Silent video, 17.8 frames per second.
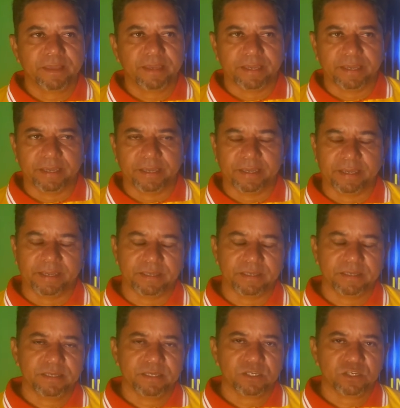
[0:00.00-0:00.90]

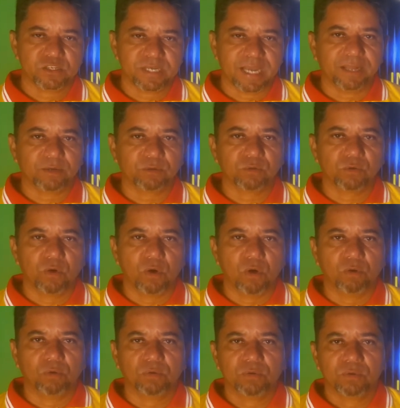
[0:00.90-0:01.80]
É, já no
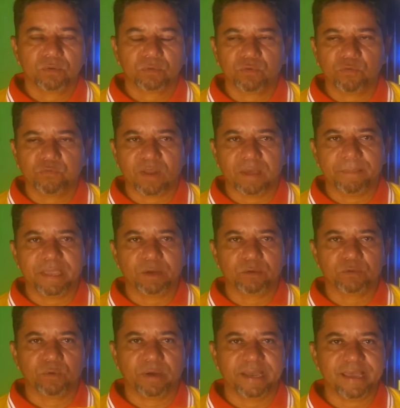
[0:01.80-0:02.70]
gol do
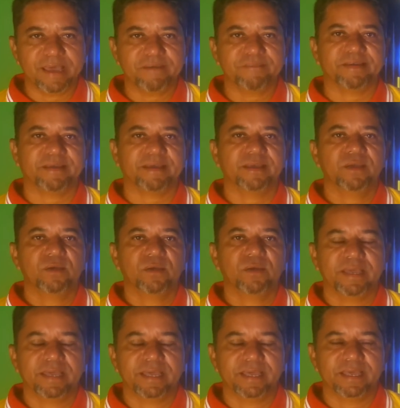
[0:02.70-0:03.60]
Flamengo do Hever,
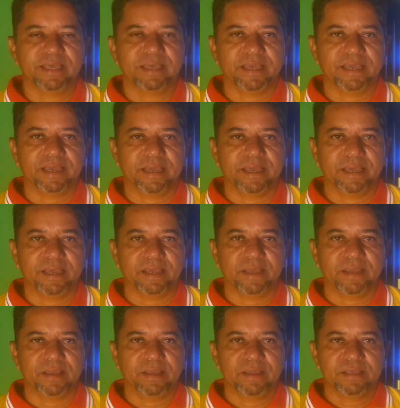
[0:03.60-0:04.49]
e,
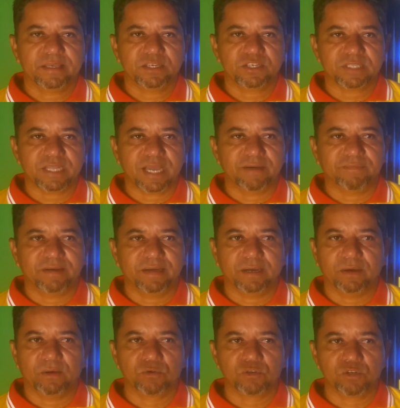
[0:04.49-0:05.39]
é,
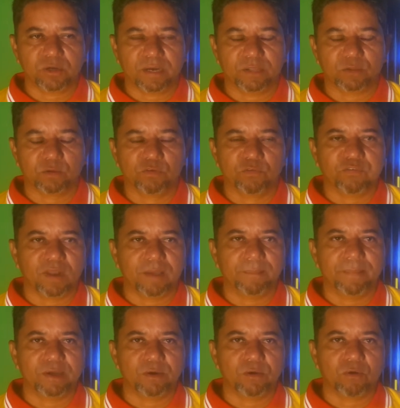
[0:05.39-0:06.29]
estava o jogador do
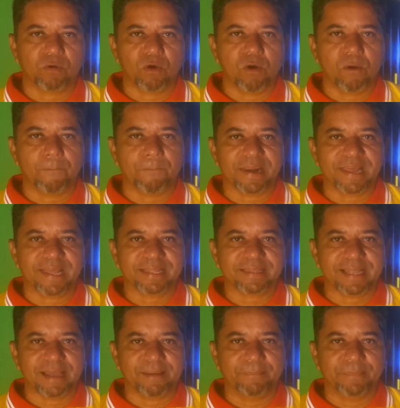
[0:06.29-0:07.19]
Flamengo
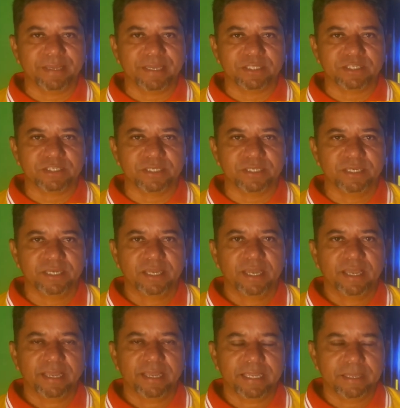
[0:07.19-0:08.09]
completamente
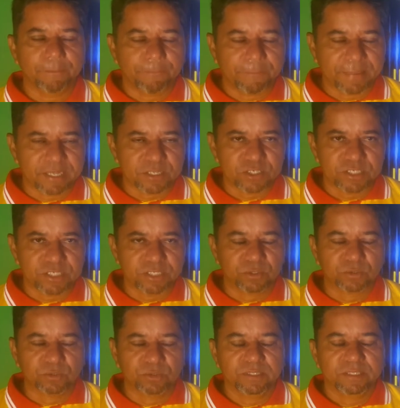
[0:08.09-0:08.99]

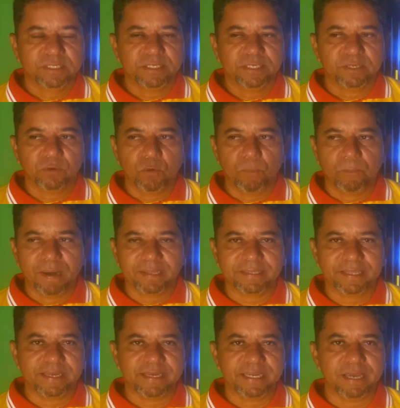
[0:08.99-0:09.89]
impedido o
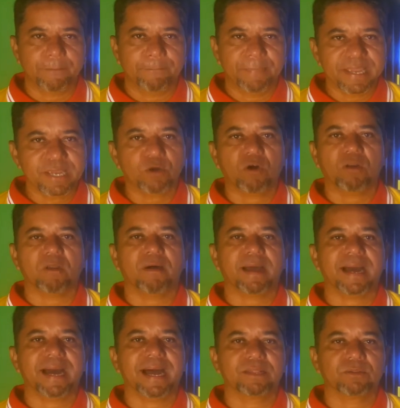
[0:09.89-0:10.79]
bandeirinha bem
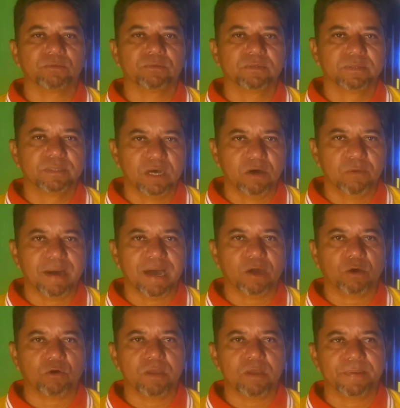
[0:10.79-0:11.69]
colocado não
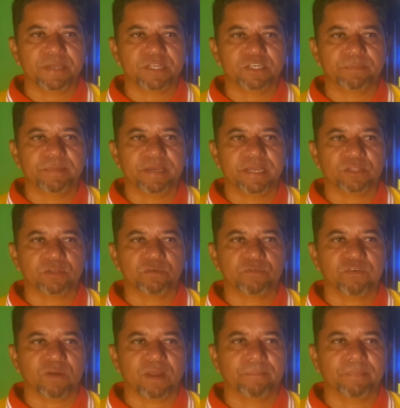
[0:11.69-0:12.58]
marcou impedimento e
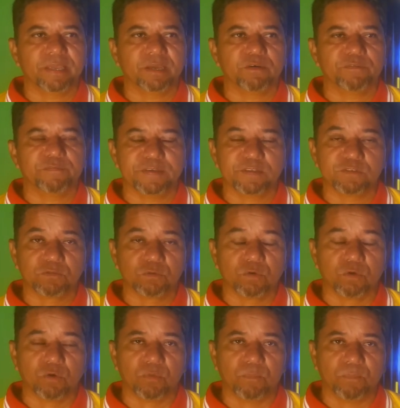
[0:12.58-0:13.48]
o Flamengo fez o
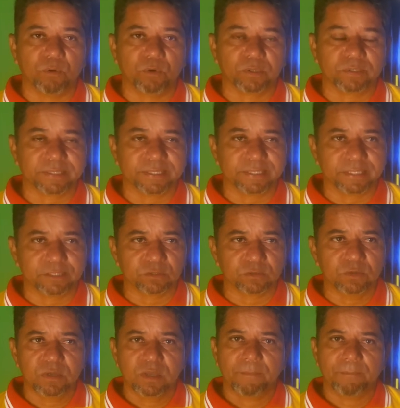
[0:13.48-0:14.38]
gol.
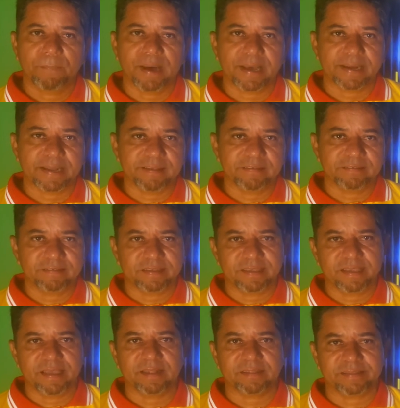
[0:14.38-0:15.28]
Portanto, parece
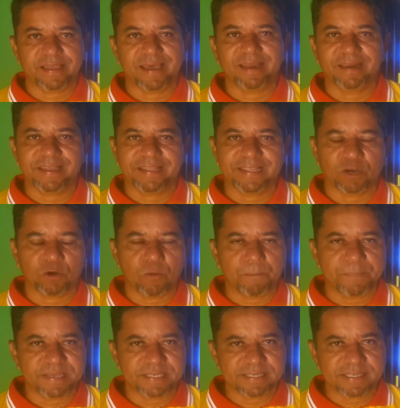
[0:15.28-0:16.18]
que é até a lei da
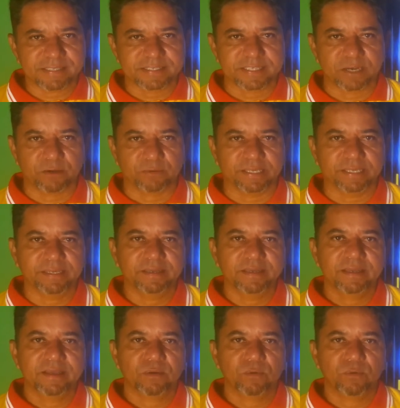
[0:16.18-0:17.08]
compensação, né?
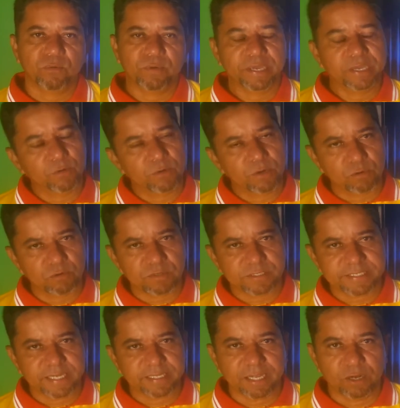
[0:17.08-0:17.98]
Um erro não
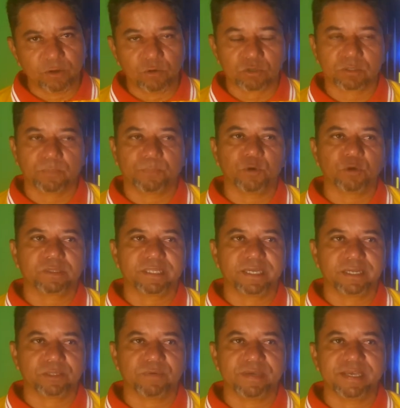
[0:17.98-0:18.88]
conserta outro.
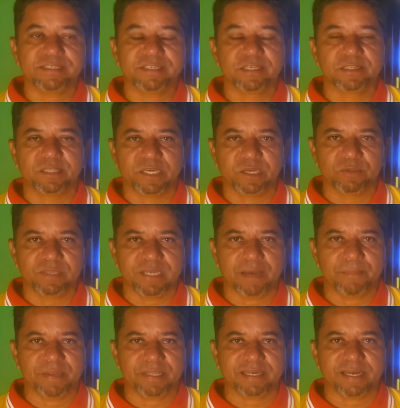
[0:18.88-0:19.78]
Portanto, esse trio de
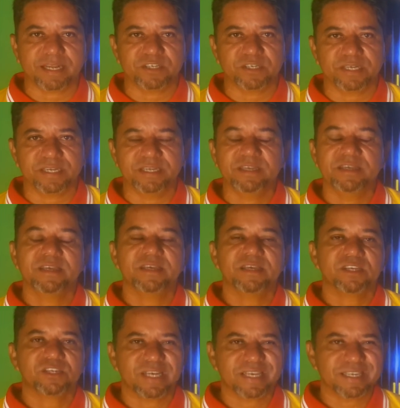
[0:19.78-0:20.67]
arbitragem aí
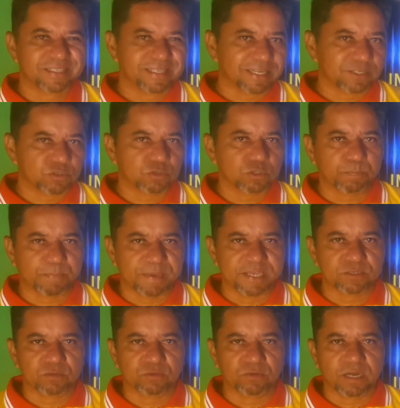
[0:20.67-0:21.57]
já está
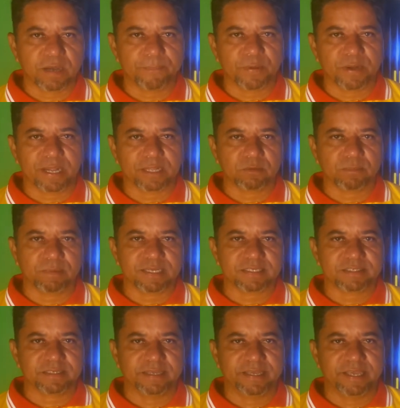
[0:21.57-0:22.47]
suspenso do Campeonato
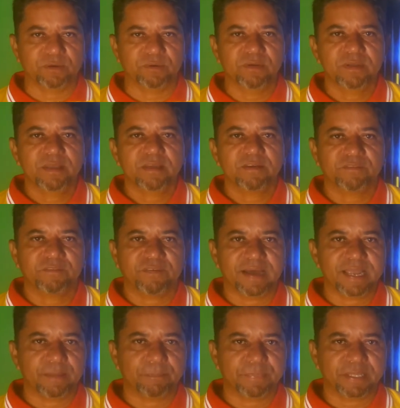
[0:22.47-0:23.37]
Brasileiro,
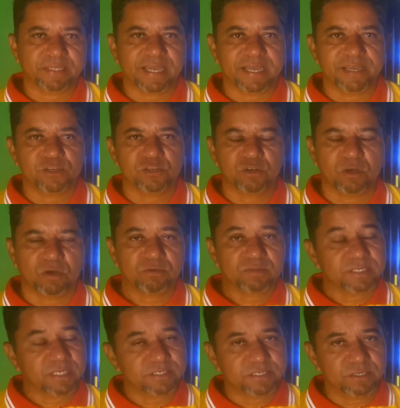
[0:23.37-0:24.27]
vai apitar aí
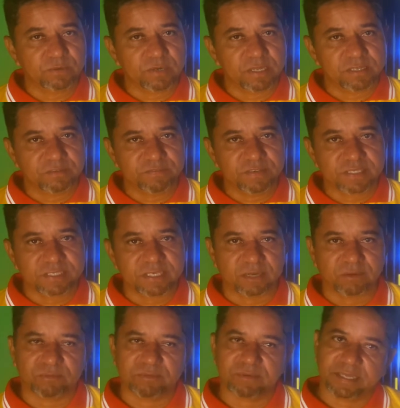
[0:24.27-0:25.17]
jogos da segunda
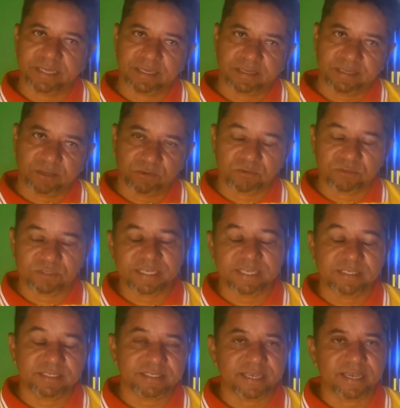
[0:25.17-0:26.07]
divisão, né? Que eu não
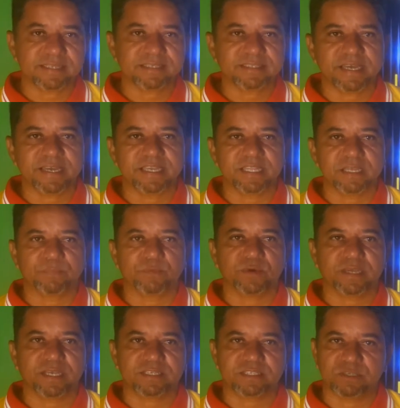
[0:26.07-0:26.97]
sei se é a saída,
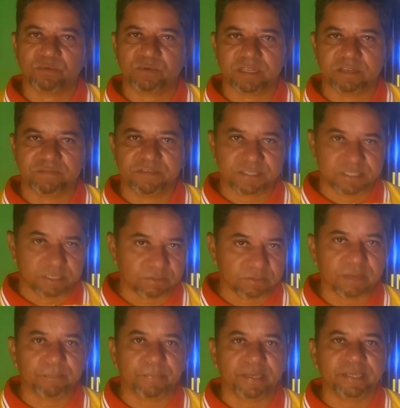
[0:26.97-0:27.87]
porque a segunda divisão
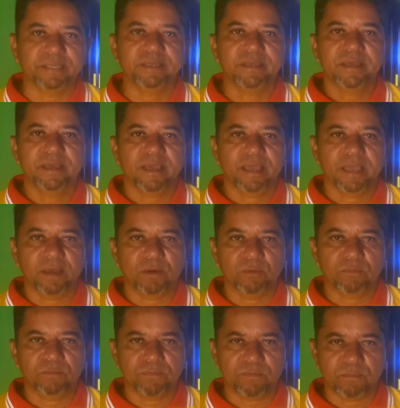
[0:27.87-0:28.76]
também é
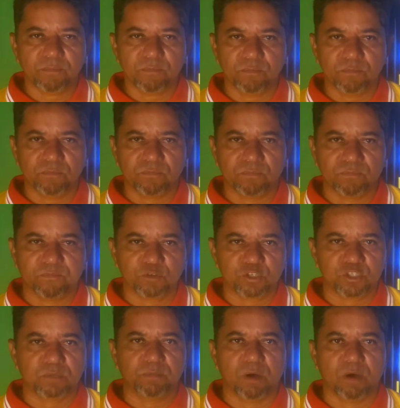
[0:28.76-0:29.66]
um, um
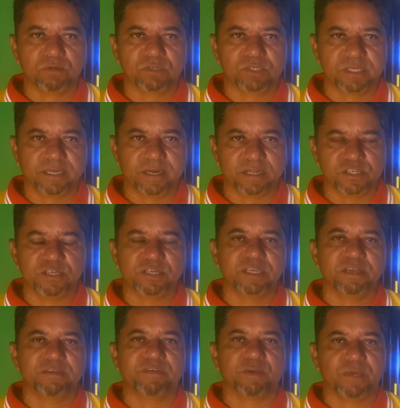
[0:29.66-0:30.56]
futebol de grande
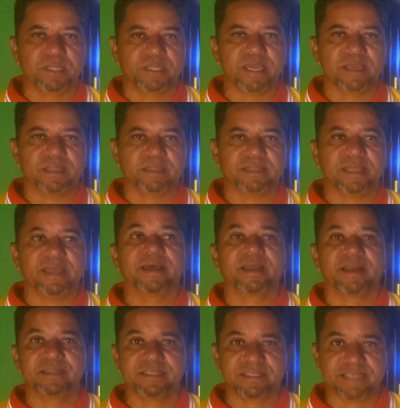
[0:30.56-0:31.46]
nível e tem que ter
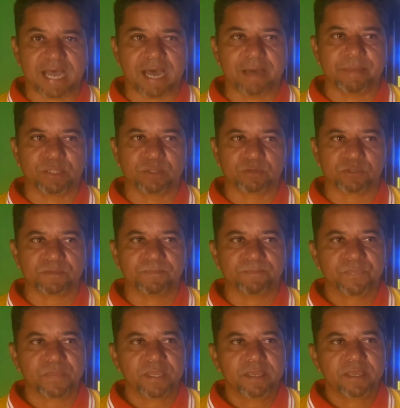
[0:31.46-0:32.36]
grandes árbitros.